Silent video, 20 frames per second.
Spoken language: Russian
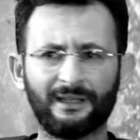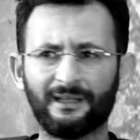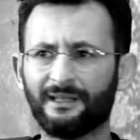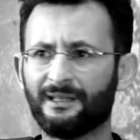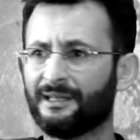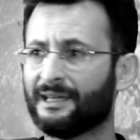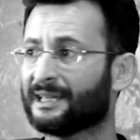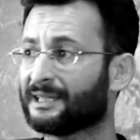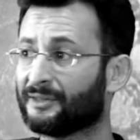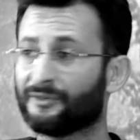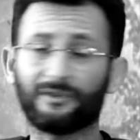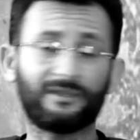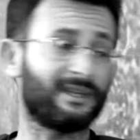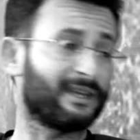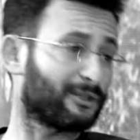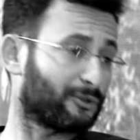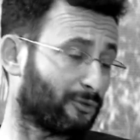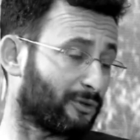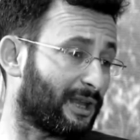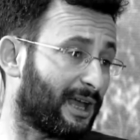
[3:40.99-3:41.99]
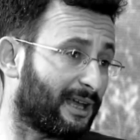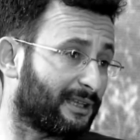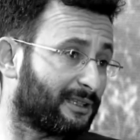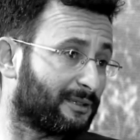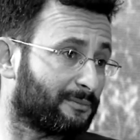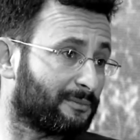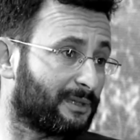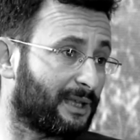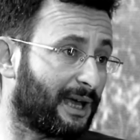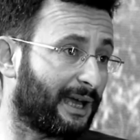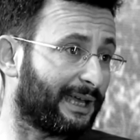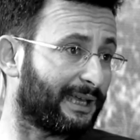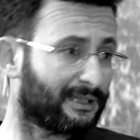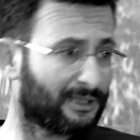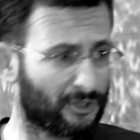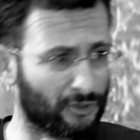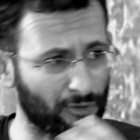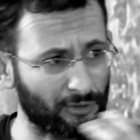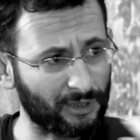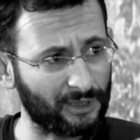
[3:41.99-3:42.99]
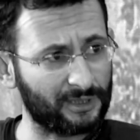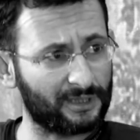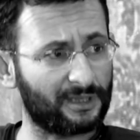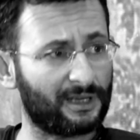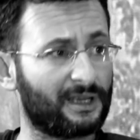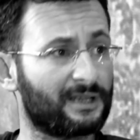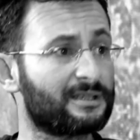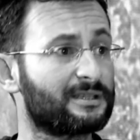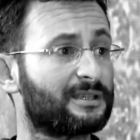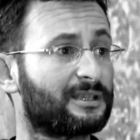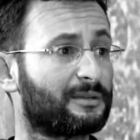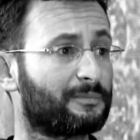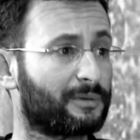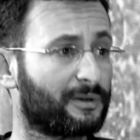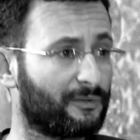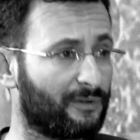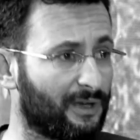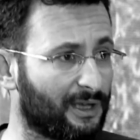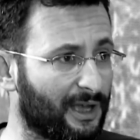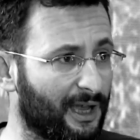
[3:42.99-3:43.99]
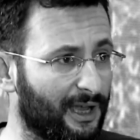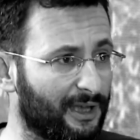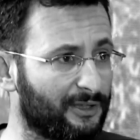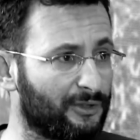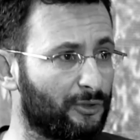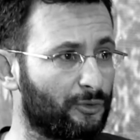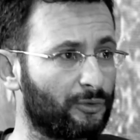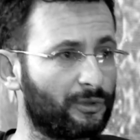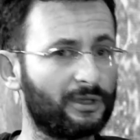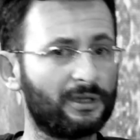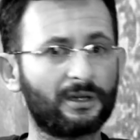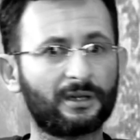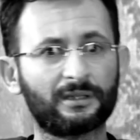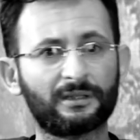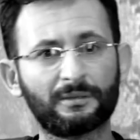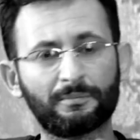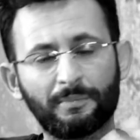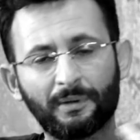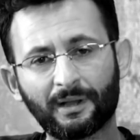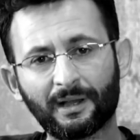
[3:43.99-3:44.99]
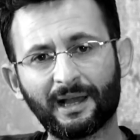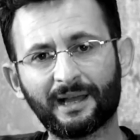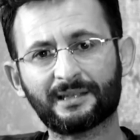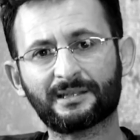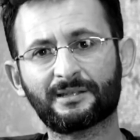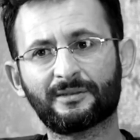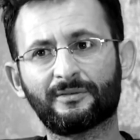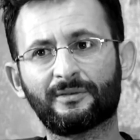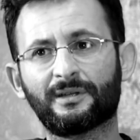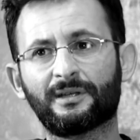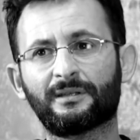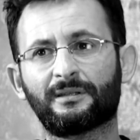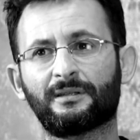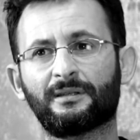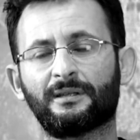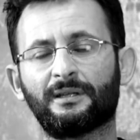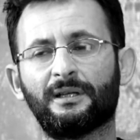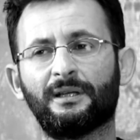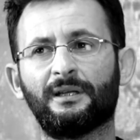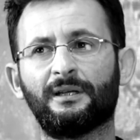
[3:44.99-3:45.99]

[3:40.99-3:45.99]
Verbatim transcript: и этого нету рядом, да, и это что-то интересное, это привлекает других, это показывает